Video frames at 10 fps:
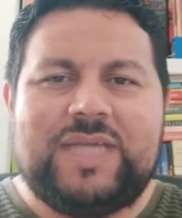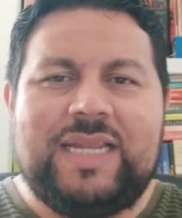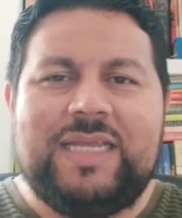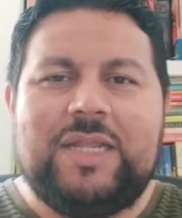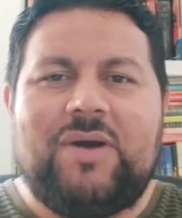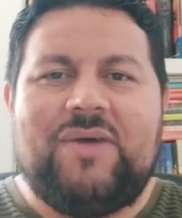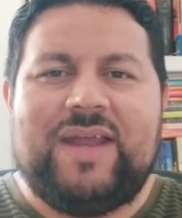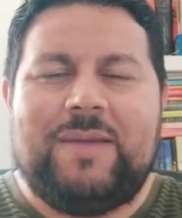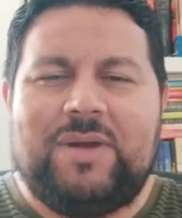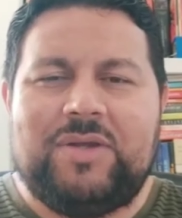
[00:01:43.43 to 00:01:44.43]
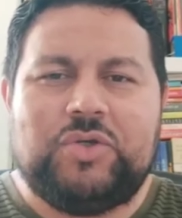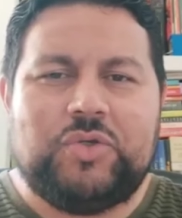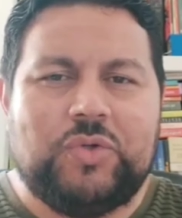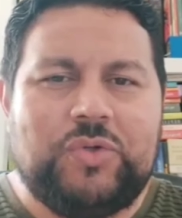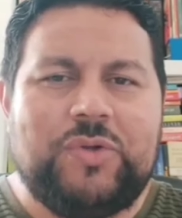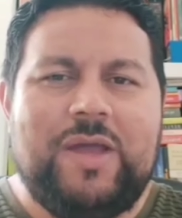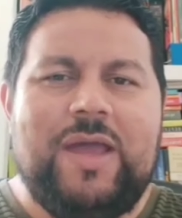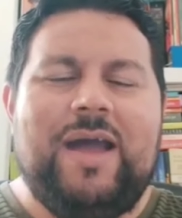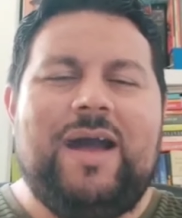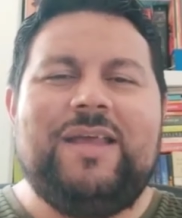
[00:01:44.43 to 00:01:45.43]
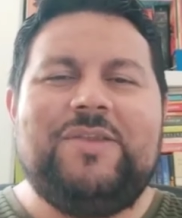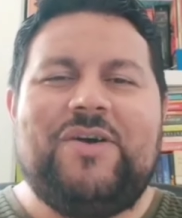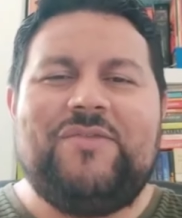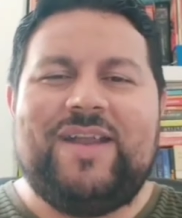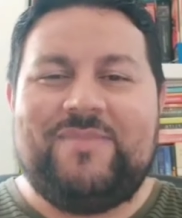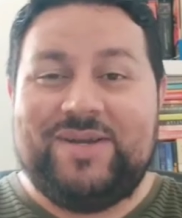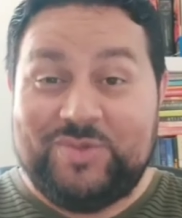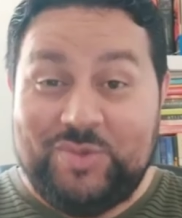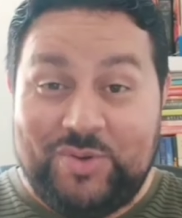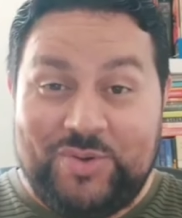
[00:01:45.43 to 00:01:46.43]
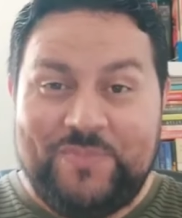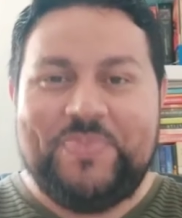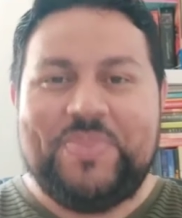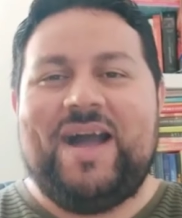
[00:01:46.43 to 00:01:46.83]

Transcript: Ali não haverá mais choro, ali não haverá mais dor,